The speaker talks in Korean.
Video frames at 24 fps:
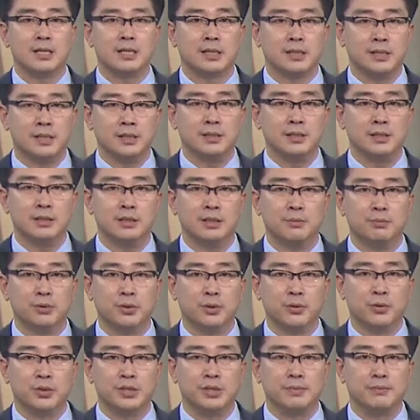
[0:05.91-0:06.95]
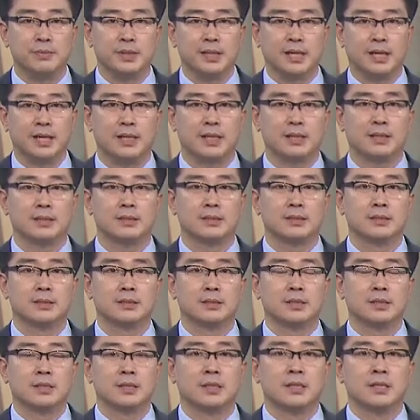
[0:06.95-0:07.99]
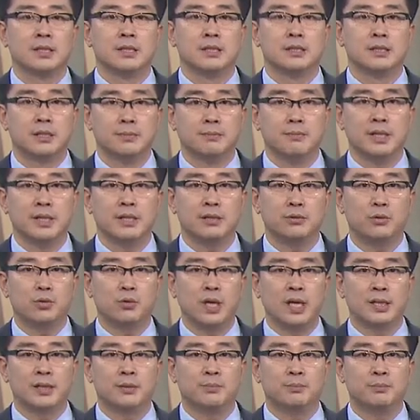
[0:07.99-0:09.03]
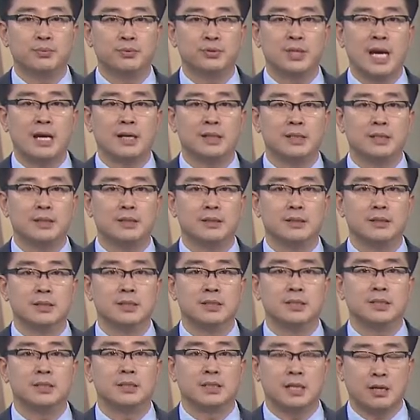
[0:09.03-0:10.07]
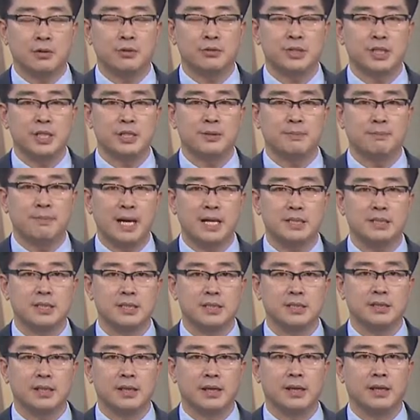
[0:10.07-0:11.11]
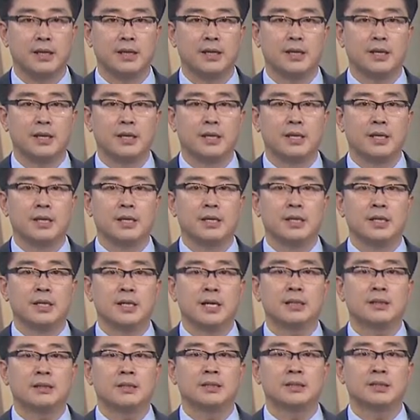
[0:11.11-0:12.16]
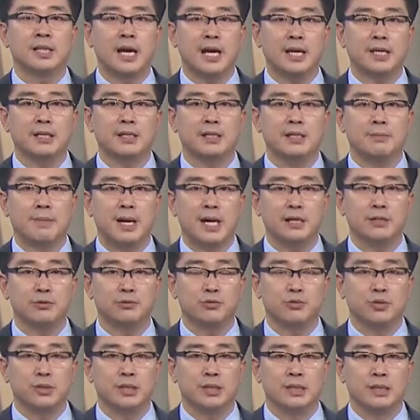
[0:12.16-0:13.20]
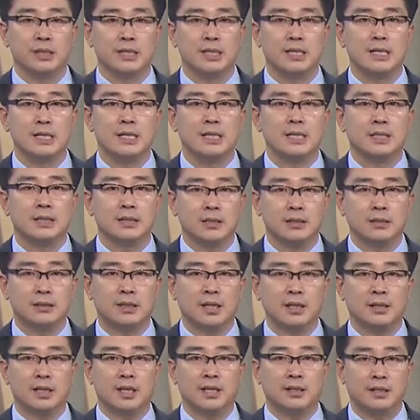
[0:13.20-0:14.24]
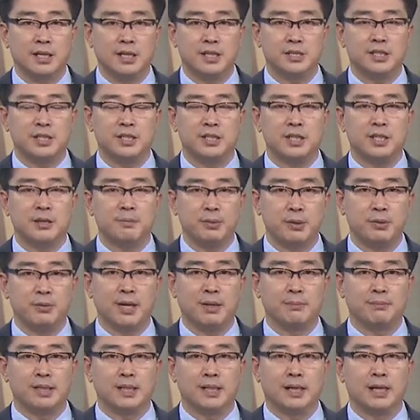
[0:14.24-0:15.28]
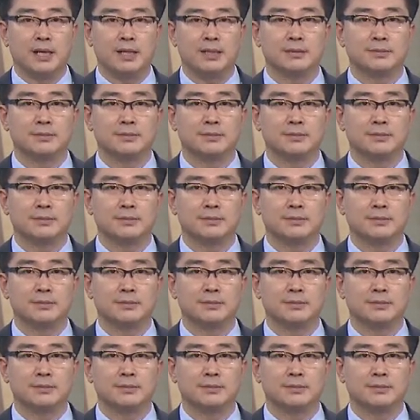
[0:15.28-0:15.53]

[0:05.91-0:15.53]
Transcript: 기승을 부리고 있습니다. 전매를 통한 부당 이득을 가로채는 방식인데 이 같은 사기를 막을 수 있는 특단의 대책이 필요합니다.